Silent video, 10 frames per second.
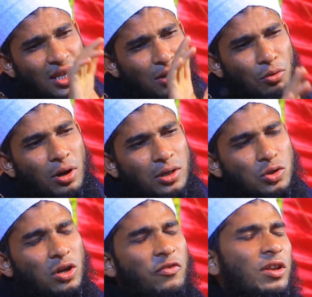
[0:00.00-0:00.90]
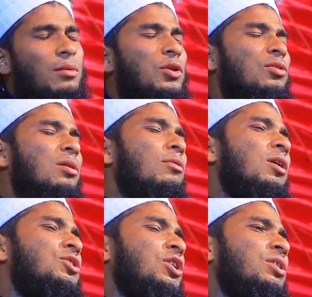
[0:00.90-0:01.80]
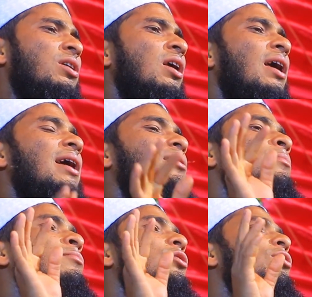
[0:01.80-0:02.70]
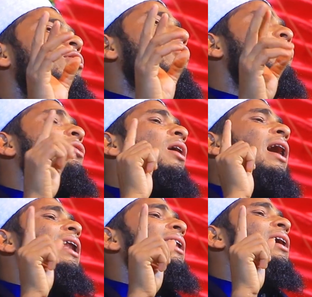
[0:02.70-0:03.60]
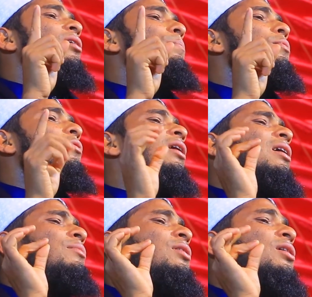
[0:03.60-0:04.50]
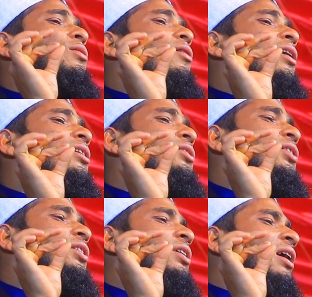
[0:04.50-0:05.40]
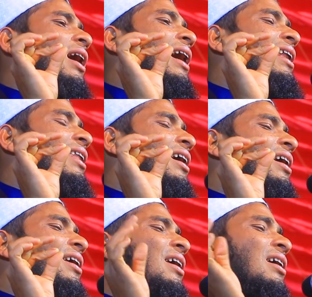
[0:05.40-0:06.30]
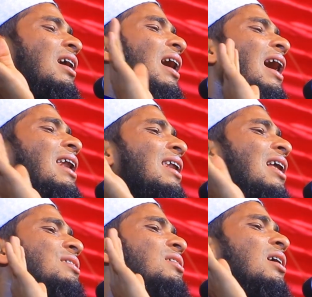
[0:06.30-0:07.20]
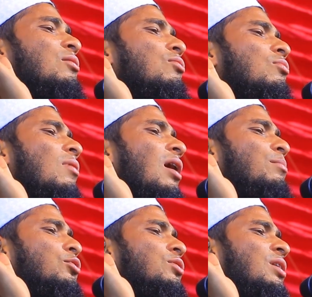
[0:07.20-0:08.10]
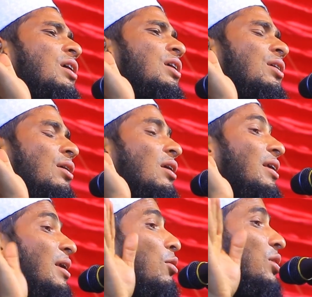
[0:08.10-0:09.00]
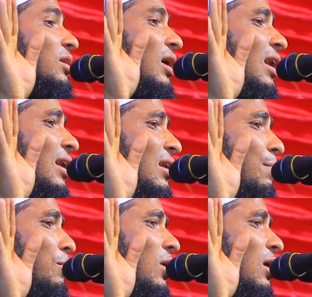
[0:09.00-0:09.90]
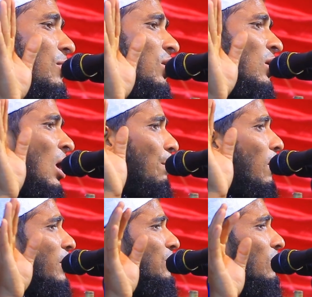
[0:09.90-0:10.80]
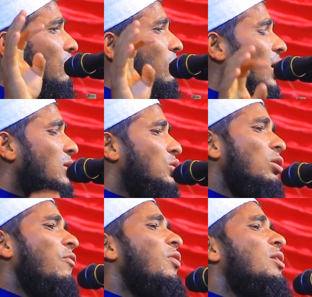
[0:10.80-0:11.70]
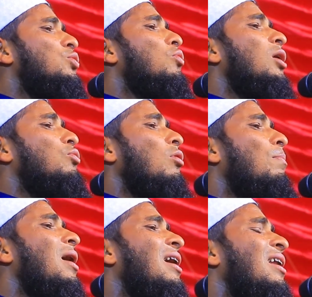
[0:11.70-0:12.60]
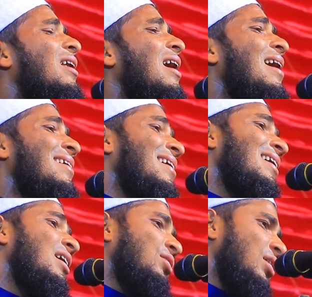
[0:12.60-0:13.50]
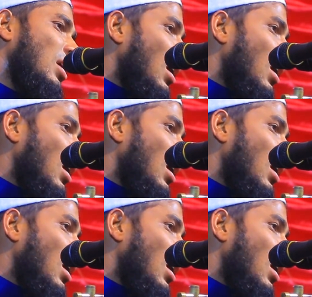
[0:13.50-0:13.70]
তার কোরআন শরীফের ভিতরে বলেছেন এক নম্বর হলো আল্লাহ রাব্বুল আলমিনের কোয়ালিটি আল্লাহ এক আল্লাহ ছাড়া কোনো মাহবুদ নাই এই কথাটা আল্লাহ রাব্বুল আলামিন পবিত্র কোরআন শরীফে সুরাতুল বাকারার আরেক আয়াতে